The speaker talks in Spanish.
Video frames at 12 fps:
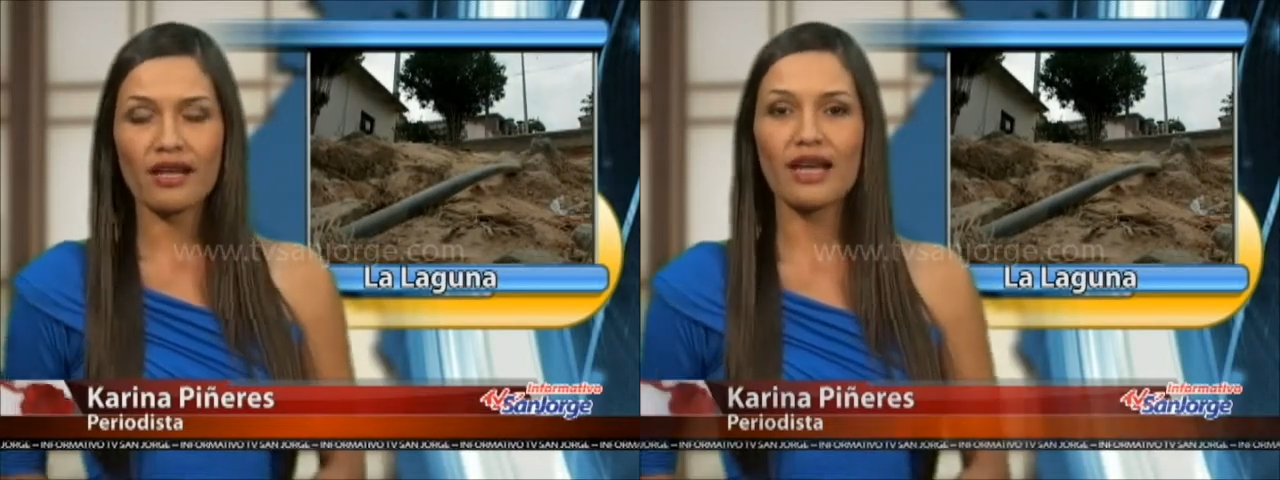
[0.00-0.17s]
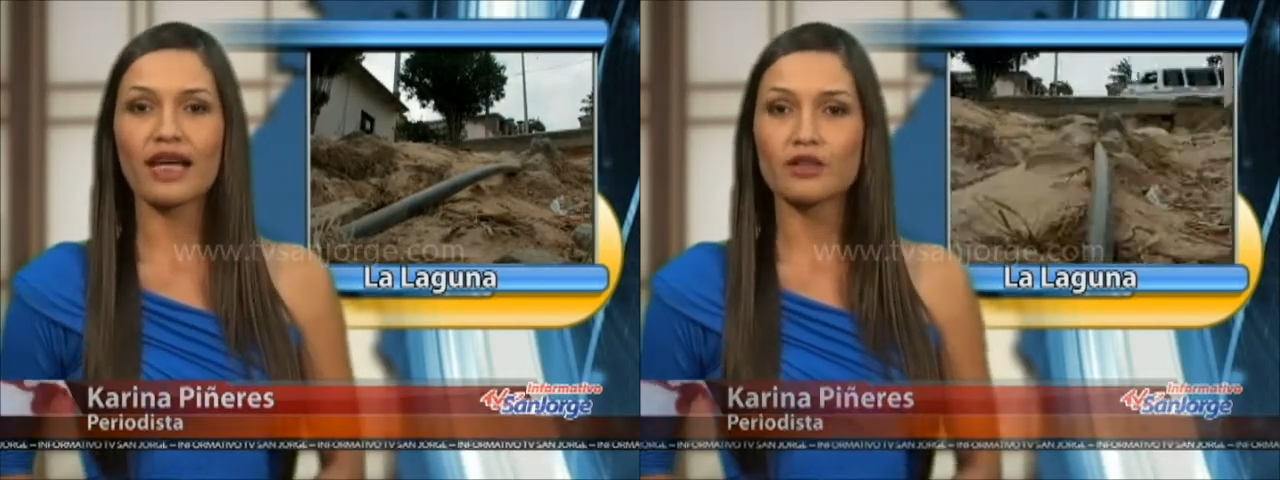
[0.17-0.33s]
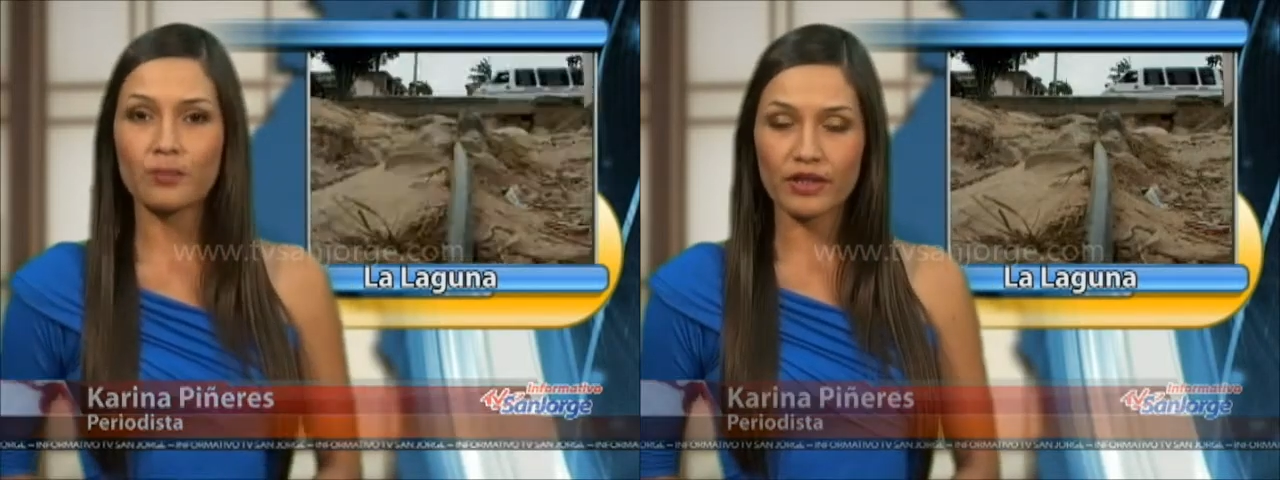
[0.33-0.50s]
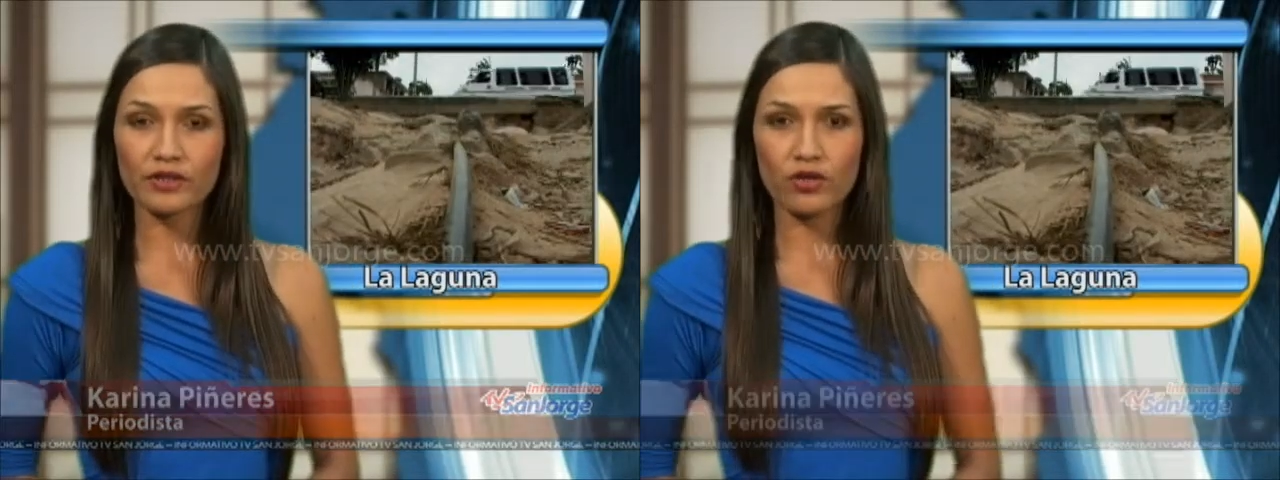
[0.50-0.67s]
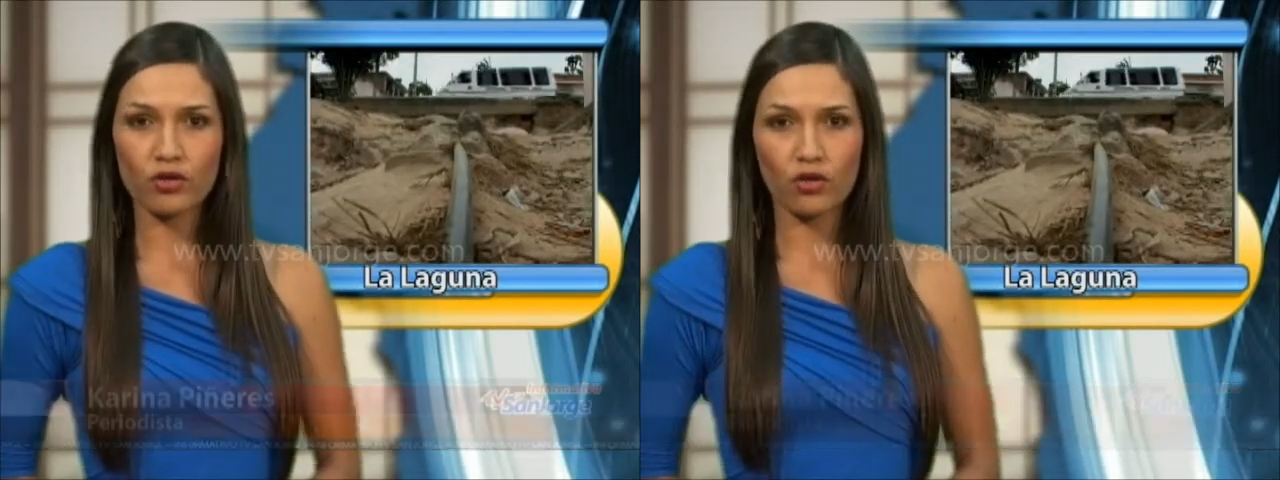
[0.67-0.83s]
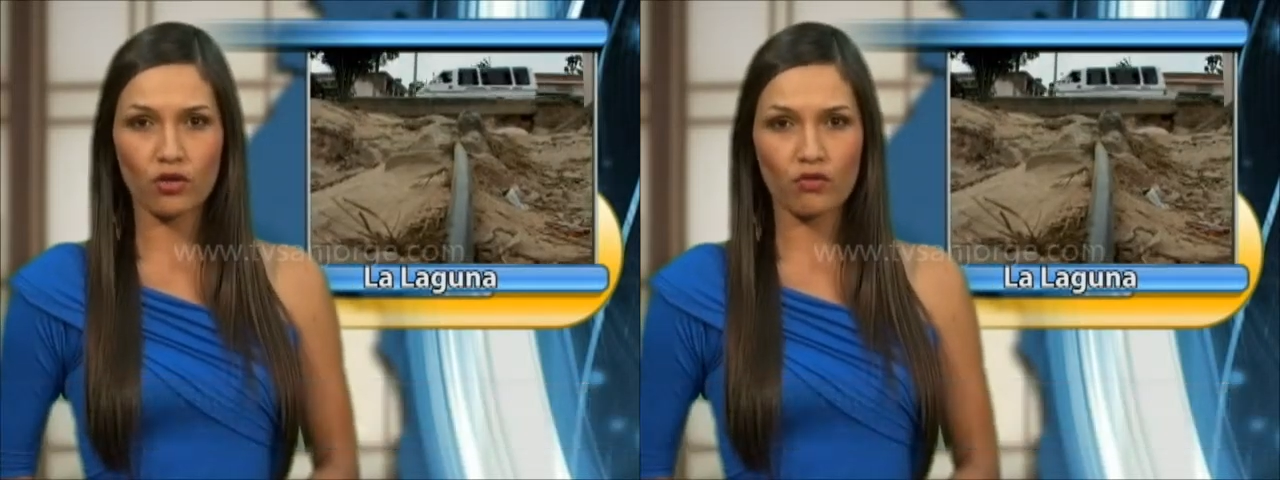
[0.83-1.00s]
la
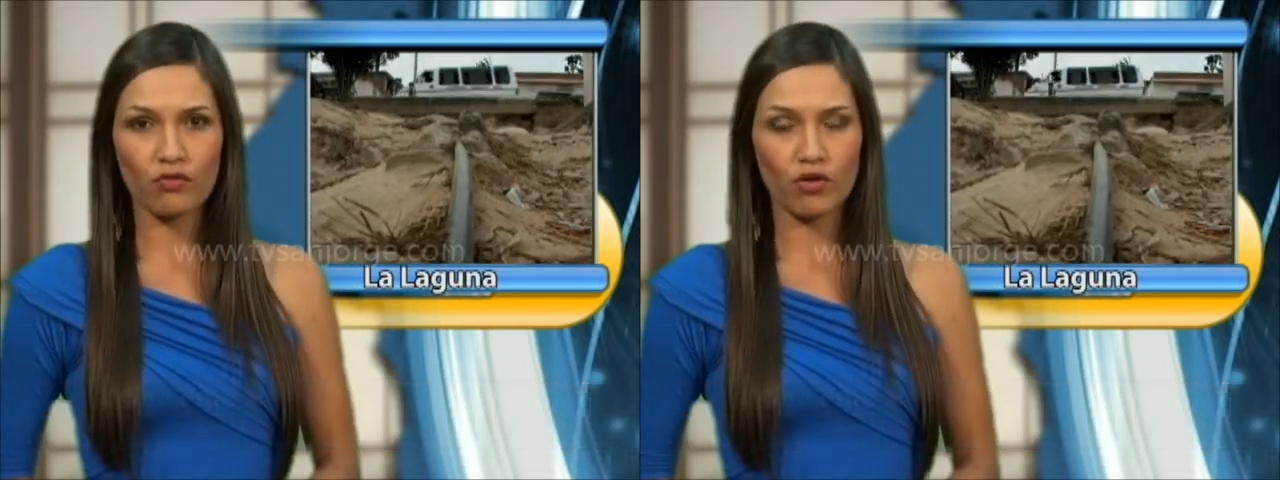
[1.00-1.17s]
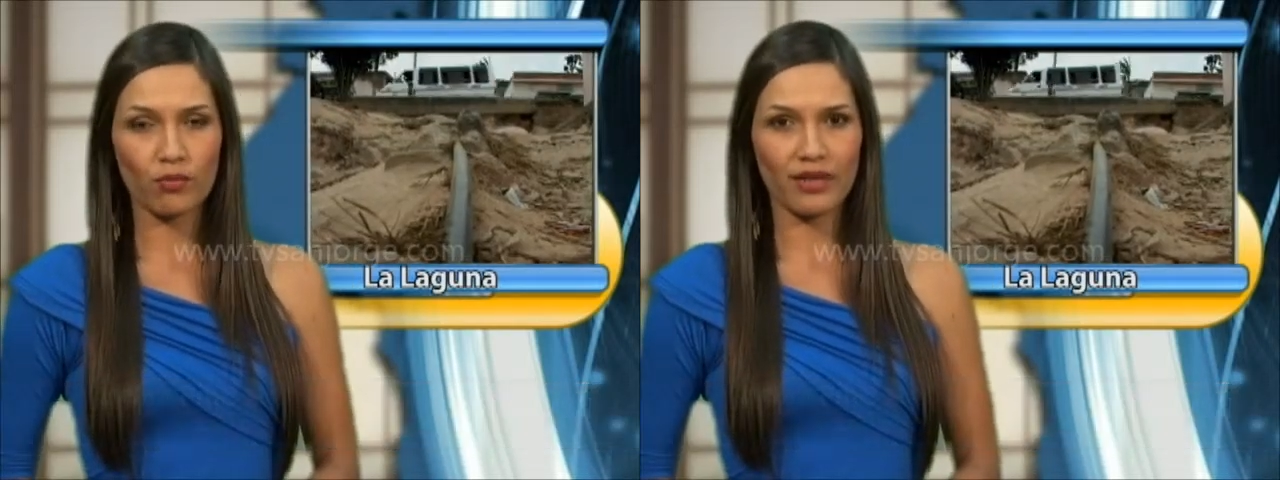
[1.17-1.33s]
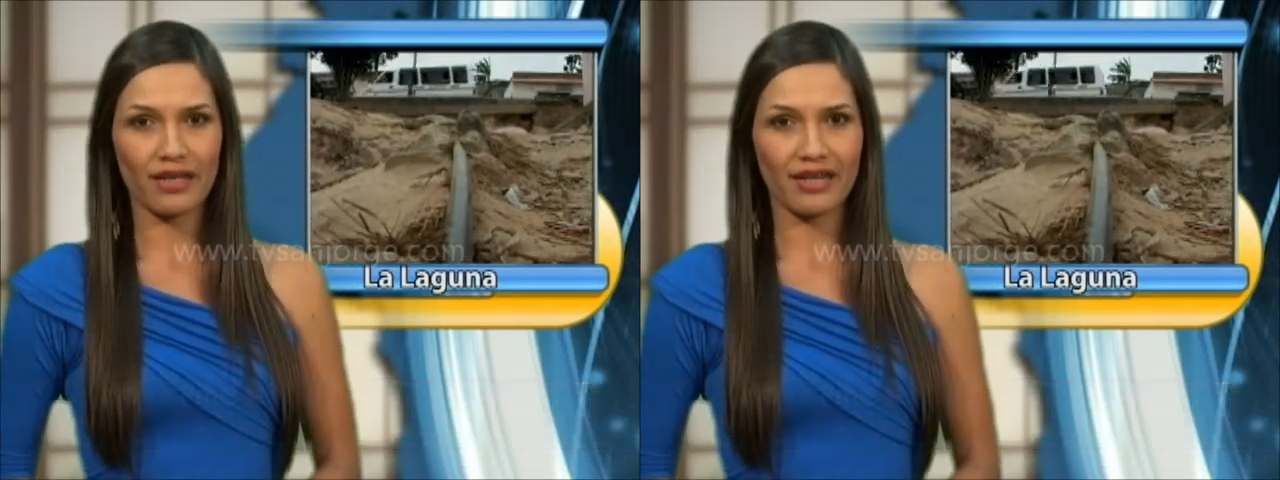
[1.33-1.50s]
expresión no conforme